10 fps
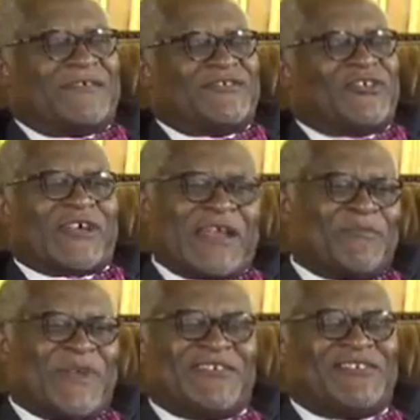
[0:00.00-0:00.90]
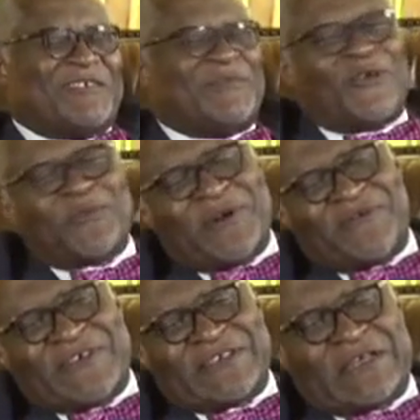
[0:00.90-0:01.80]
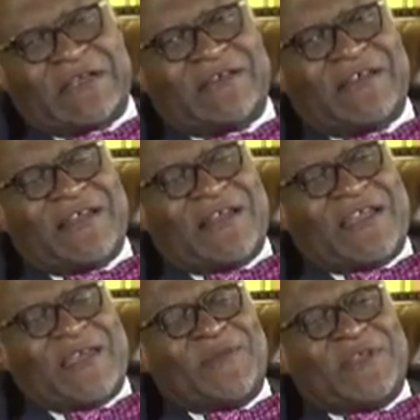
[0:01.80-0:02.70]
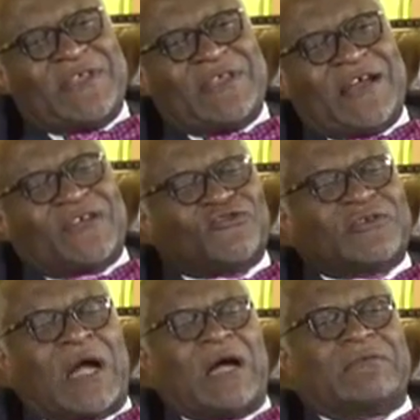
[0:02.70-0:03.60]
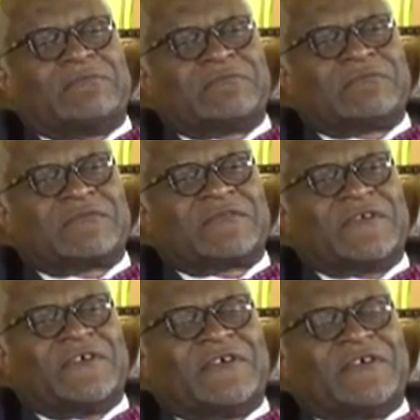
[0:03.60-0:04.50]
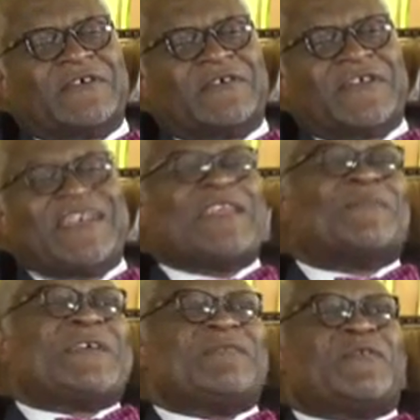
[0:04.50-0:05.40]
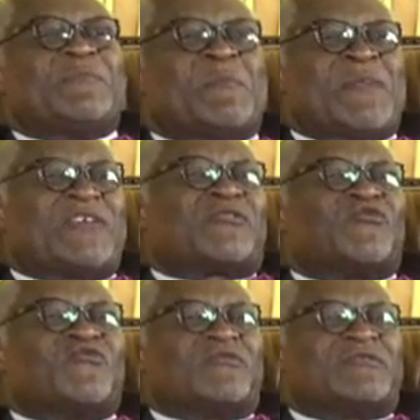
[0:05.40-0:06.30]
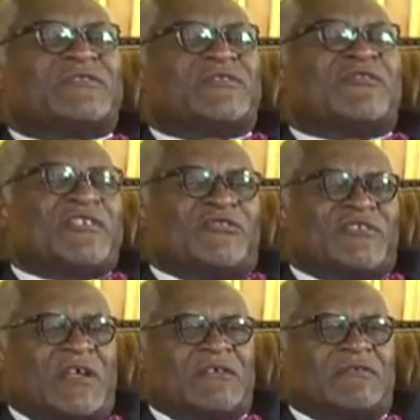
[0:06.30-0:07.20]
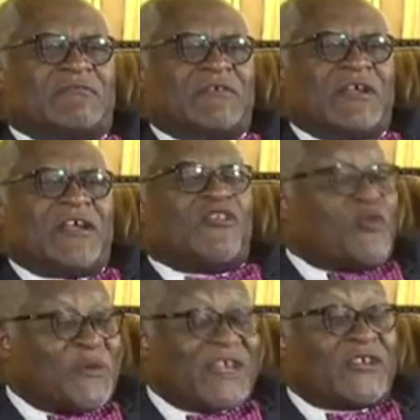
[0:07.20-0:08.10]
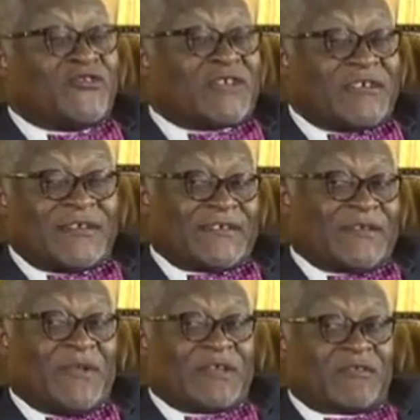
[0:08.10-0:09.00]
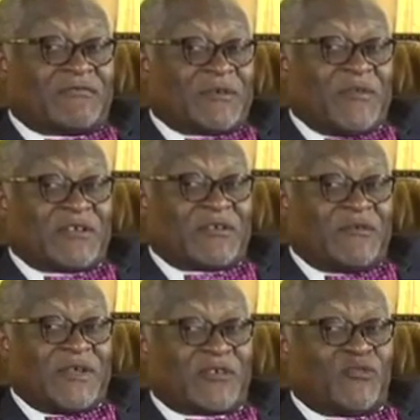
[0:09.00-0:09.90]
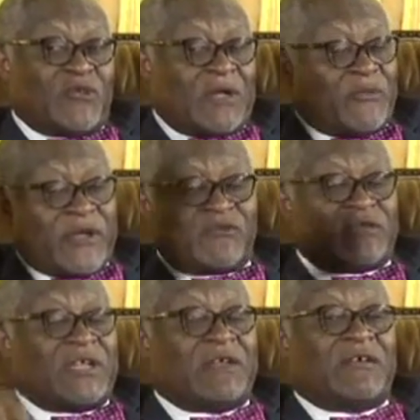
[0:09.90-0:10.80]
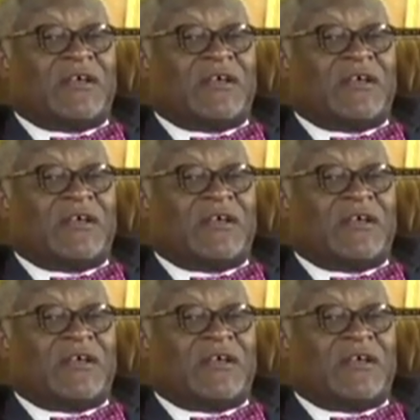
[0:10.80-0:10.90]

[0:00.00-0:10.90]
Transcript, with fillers: Je regarde pas des je dis, mais on ne peut pas faire ça. Il me dit, en tout cas, il, aime, il veut même être où On dit au centre. Le représentant du centre dit, c'est maître, Mouna. Bon, écoutez,